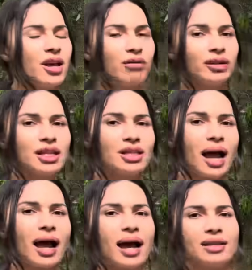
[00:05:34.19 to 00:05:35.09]
Eu vou
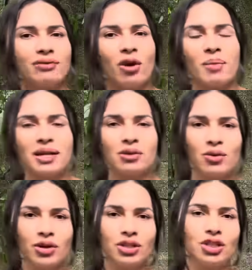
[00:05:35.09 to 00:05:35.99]
deixar as
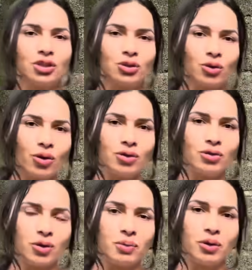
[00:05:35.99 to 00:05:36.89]
informações de todos
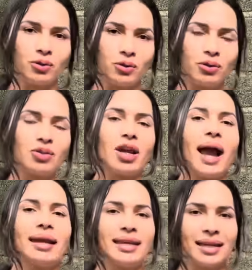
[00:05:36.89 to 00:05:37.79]
os produtos
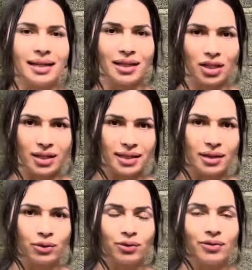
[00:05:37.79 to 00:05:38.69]
aqui na
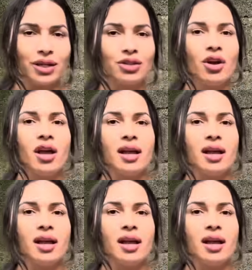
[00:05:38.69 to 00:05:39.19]
descrição do vídeo,